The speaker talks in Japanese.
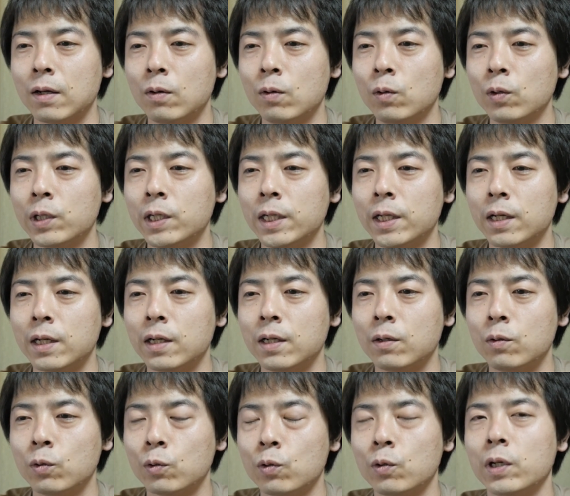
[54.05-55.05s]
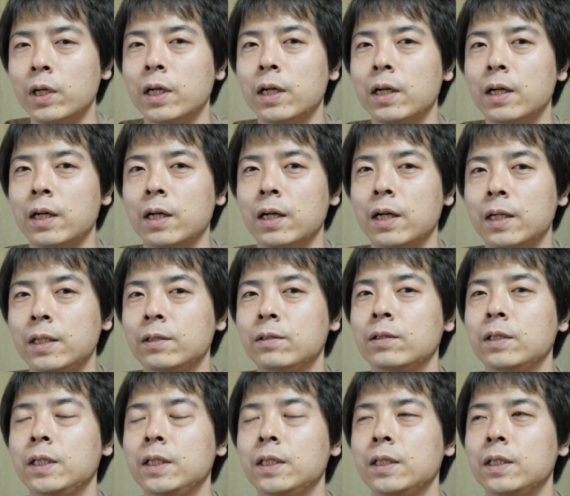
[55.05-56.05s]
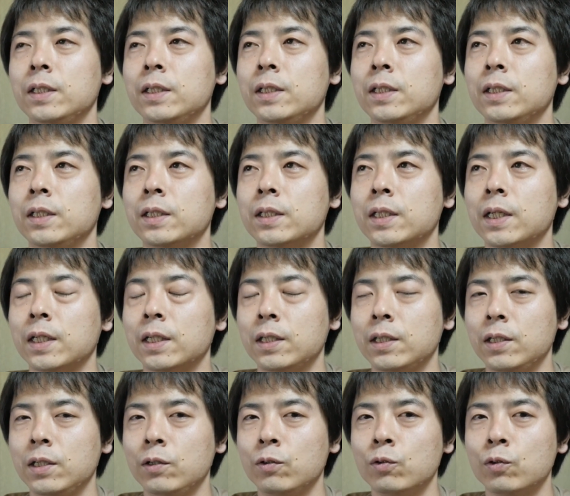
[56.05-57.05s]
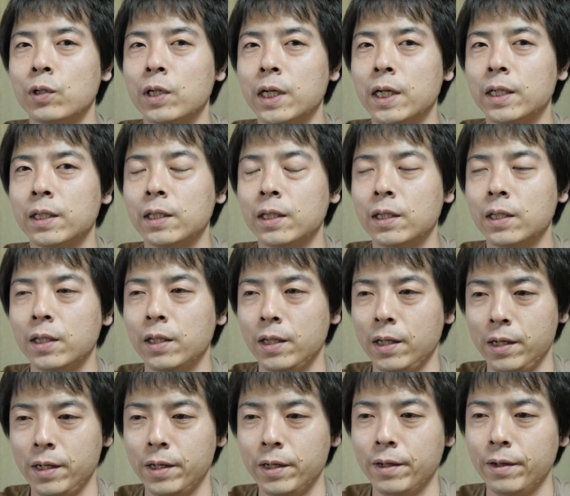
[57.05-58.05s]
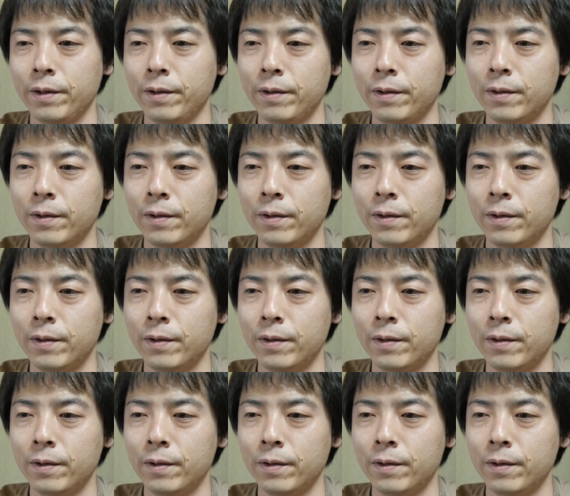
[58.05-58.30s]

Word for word: 大きなことがありすぎたっていうのがあって、